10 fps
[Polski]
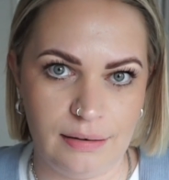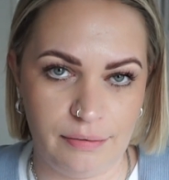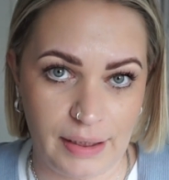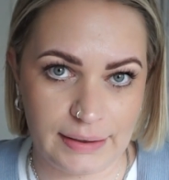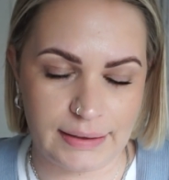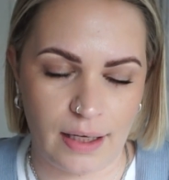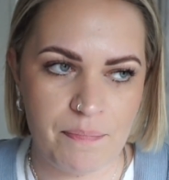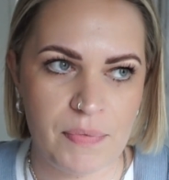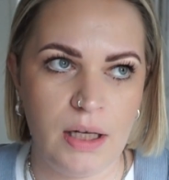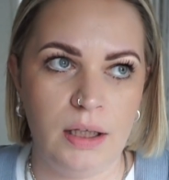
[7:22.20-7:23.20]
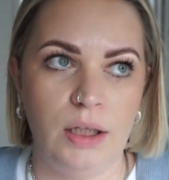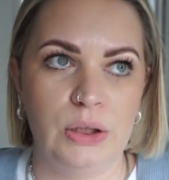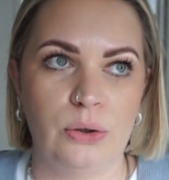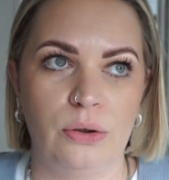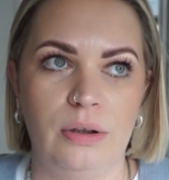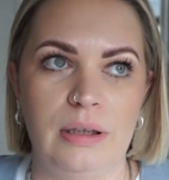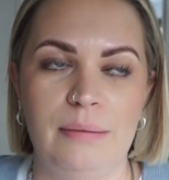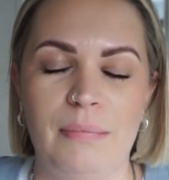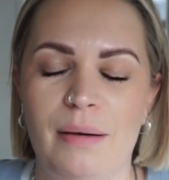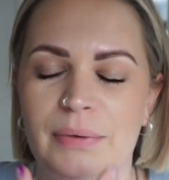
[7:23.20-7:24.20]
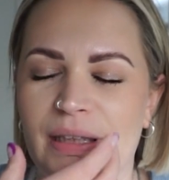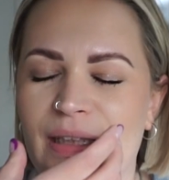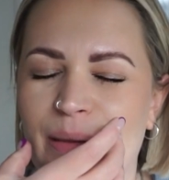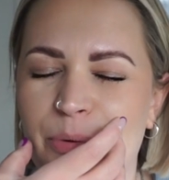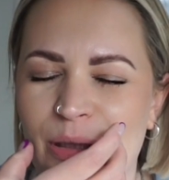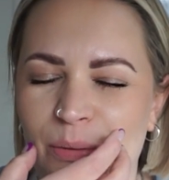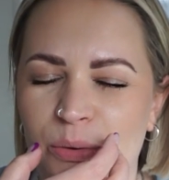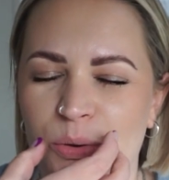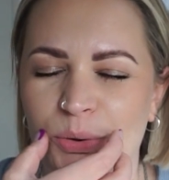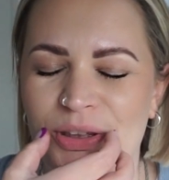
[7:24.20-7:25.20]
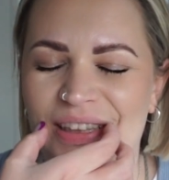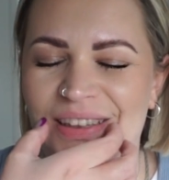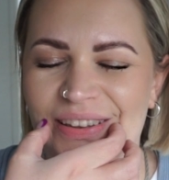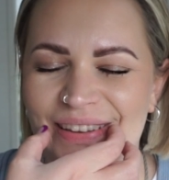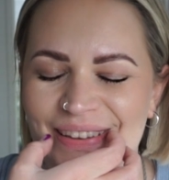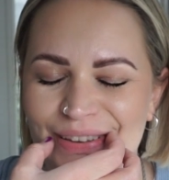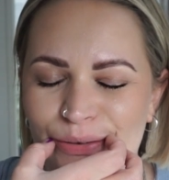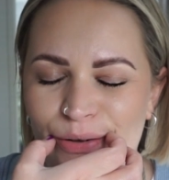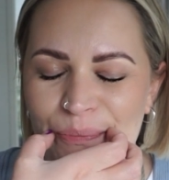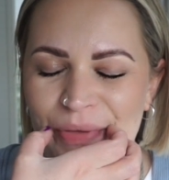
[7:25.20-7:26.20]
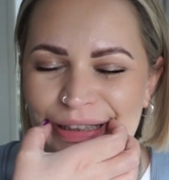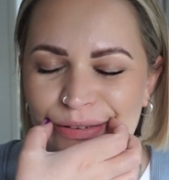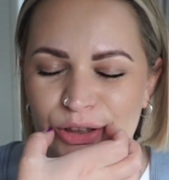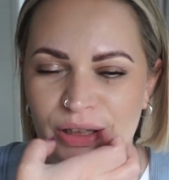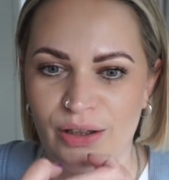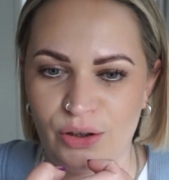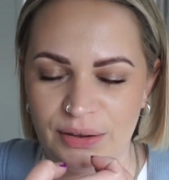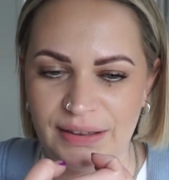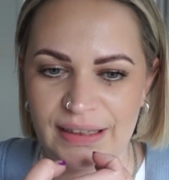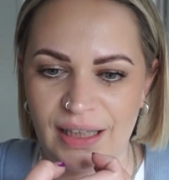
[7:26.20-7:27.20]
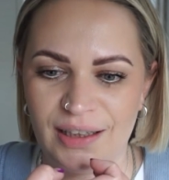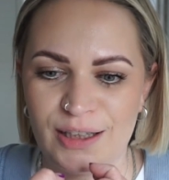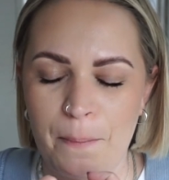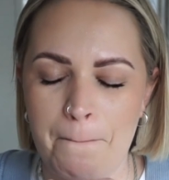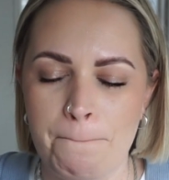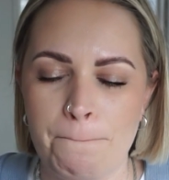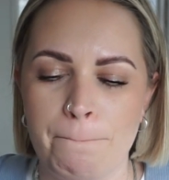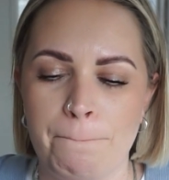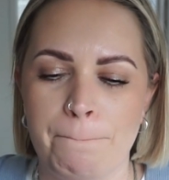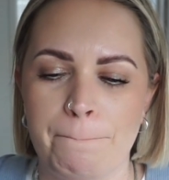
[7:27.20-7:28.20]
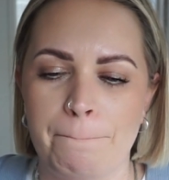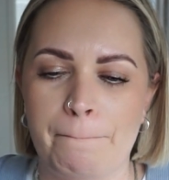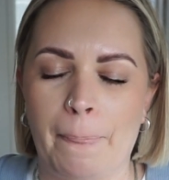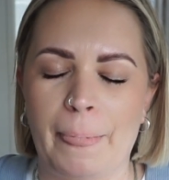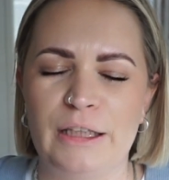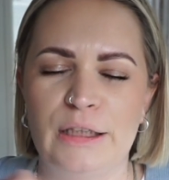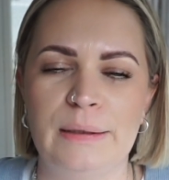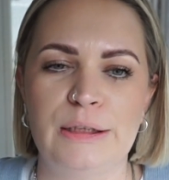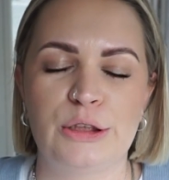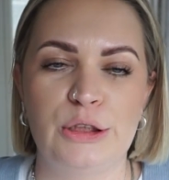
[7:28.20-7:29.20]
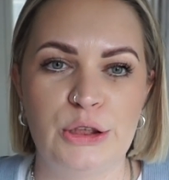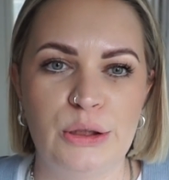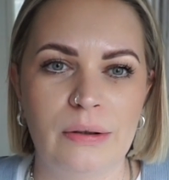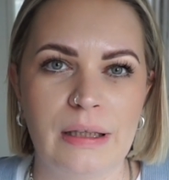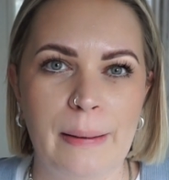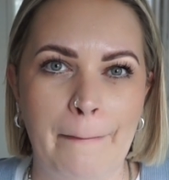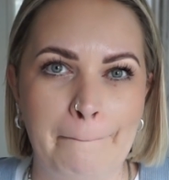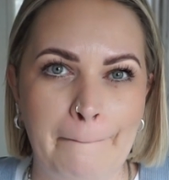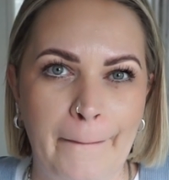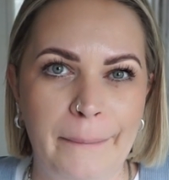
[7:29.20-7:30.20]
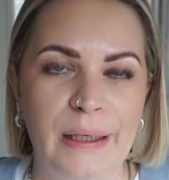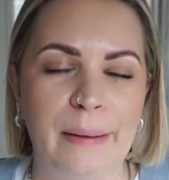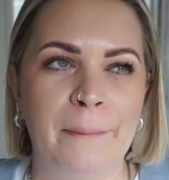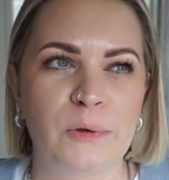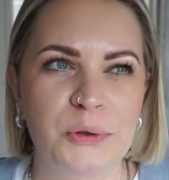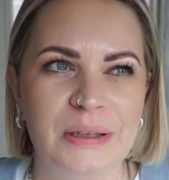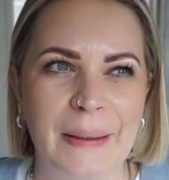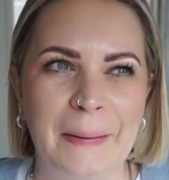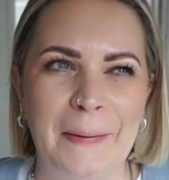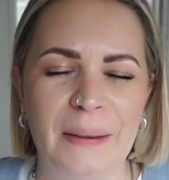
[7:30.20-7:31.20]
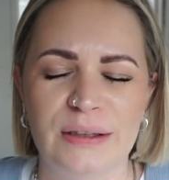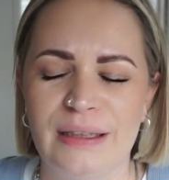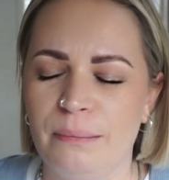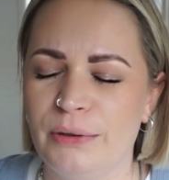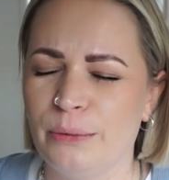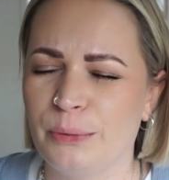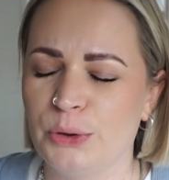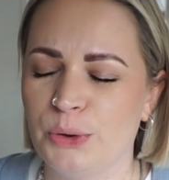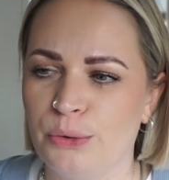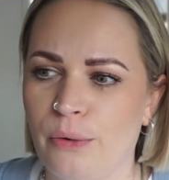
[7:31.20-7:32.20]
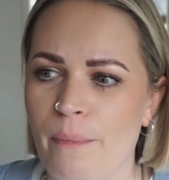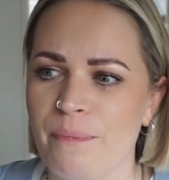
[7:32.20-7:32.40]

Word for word: wraca, to mam takie nieprzyjemne uczucie ścisku, zwłaszcza na końcach mm, i kiedy się gdzieś tylko tak opieram usta o zęby, to po prostu